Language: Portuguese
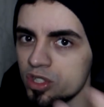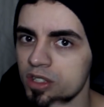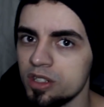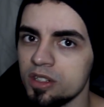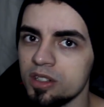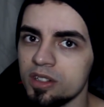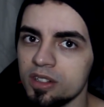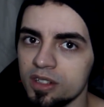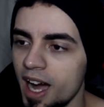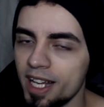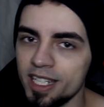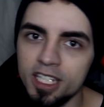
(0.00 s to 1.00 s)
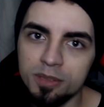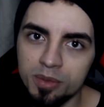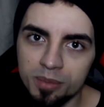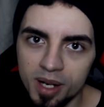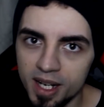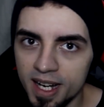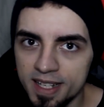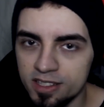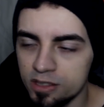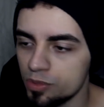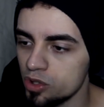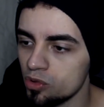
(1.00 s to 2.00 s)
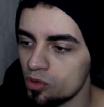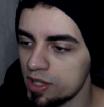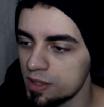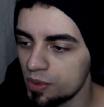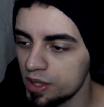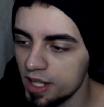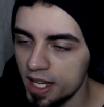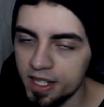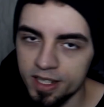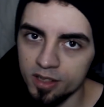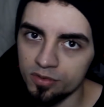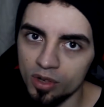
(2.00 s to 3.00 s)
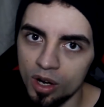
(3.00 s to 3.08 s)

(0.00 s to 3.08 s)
de anime, mangá, esse tipo de coisa, porque é incrível.